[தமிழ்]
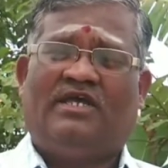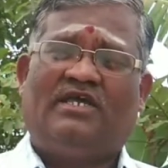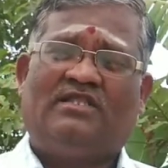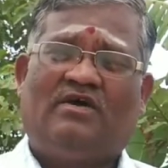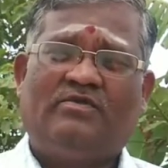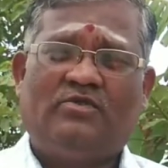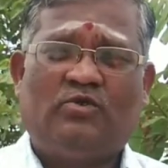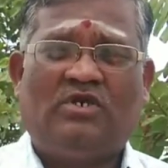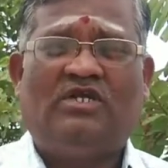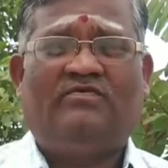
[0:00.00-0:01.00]
ஏதாவது
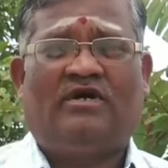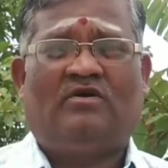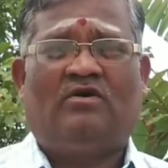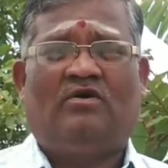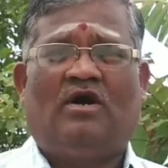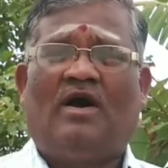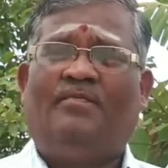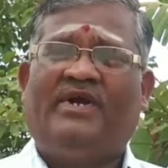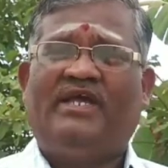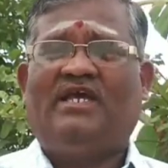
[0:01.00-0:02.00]
சொல்லிடுவாங்களோ
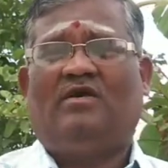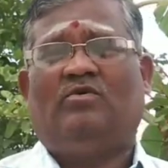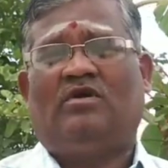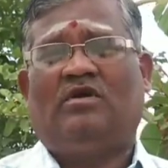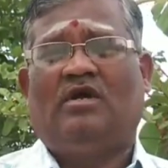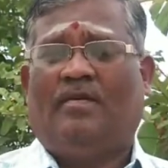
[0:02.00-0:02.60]
அப்படிங்கிற ஒரு